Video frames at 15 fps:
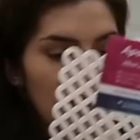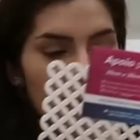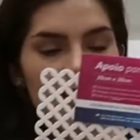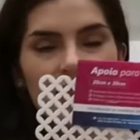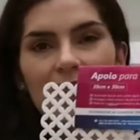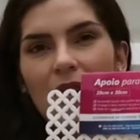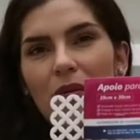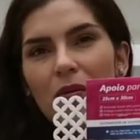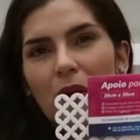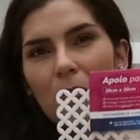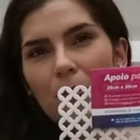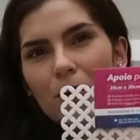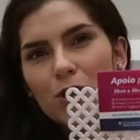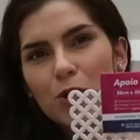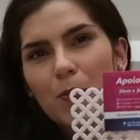Às vezes é um
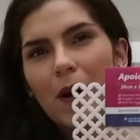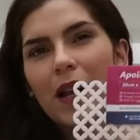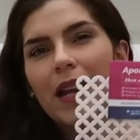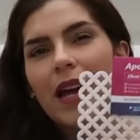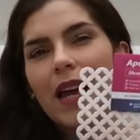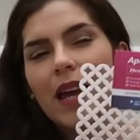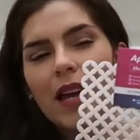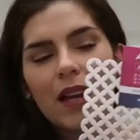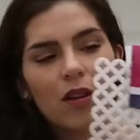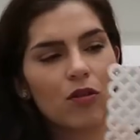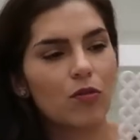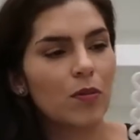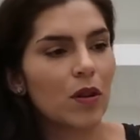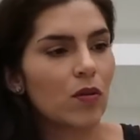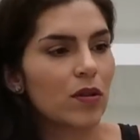apoio de panela,
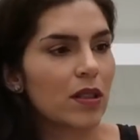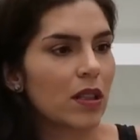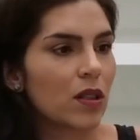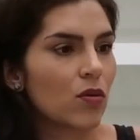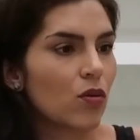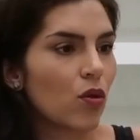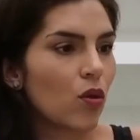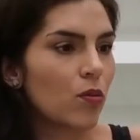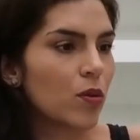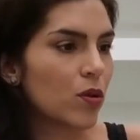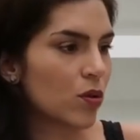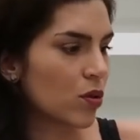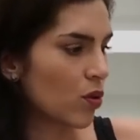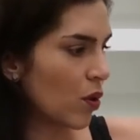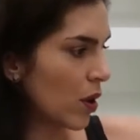alguma coisa que não coube
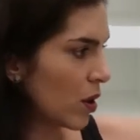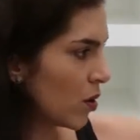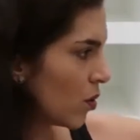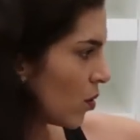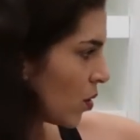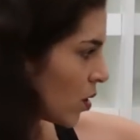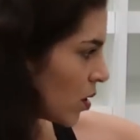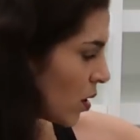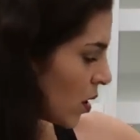no escorredor.